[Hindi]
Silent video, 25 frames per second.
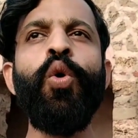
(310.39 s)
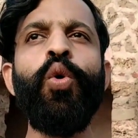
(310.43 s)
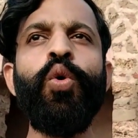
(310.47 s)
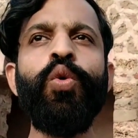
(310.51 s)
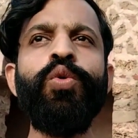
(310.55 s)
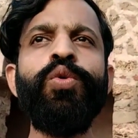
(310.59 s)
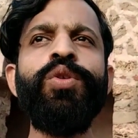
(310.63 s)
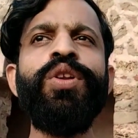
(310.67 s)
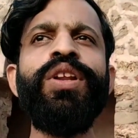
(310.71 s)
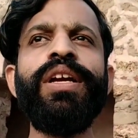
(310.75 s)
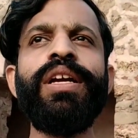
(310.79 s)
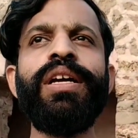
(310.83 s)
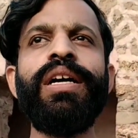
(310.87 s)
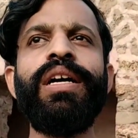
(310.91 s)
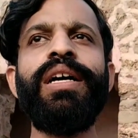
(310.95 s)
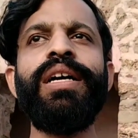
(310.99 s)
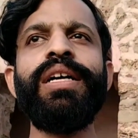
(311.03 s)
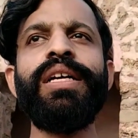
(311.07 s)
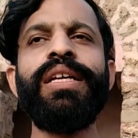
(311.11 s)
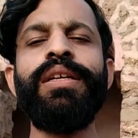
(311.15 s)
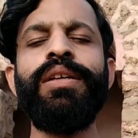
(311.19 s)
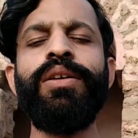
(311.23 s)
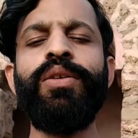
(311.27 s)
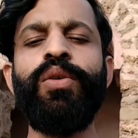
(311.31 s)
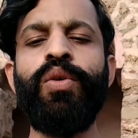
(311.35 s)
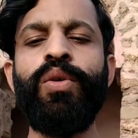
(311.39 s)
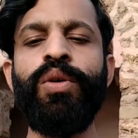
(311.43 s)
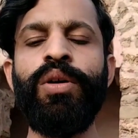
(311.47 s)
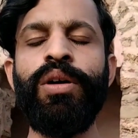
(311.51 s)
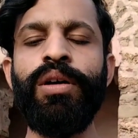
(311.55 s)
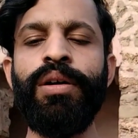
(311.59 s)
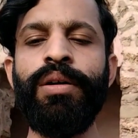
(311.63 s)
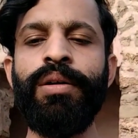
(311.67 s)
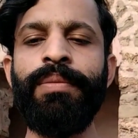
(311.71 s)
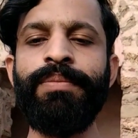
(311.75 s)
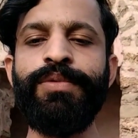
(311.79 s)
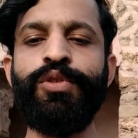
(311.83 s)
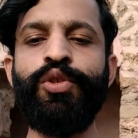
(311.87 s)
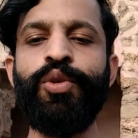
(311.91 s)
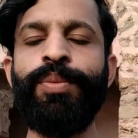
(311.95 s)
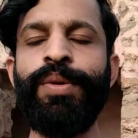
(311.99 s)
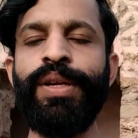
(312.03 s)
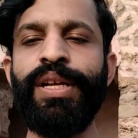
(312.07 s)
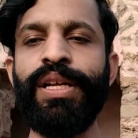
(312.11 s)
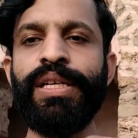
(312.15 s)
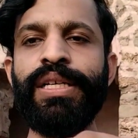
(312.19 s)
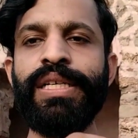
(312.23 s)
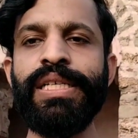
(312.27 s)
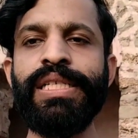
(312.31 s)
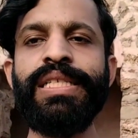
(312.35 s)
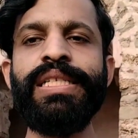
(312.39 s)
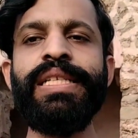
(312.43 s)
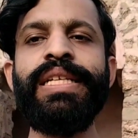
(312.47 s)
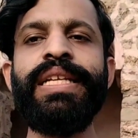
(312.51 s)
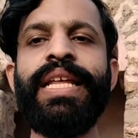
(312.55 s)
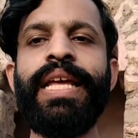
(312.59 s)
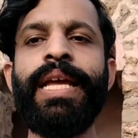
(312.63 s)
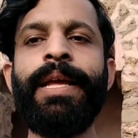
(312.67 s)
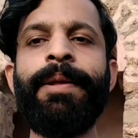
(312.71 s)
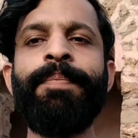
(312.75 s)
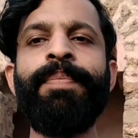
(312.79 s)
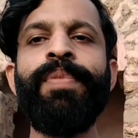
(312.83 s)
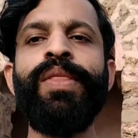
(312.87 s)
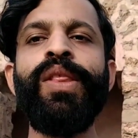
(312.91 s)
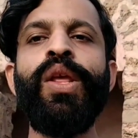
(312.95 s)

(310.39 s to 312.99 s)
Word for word: उन्होंने कहा कि जो मेरा कज़न है